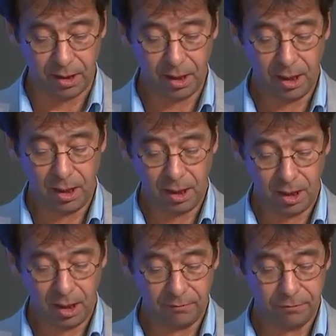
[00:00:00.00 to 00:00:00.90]

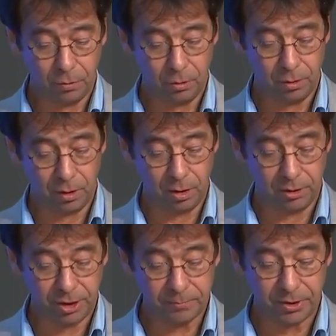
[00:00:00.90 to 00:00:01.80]
Schengen
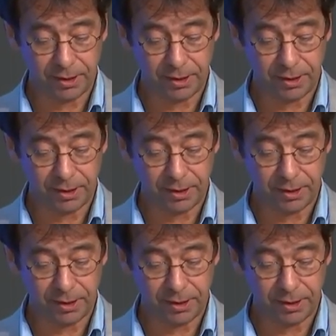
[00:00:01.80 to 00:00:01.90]
et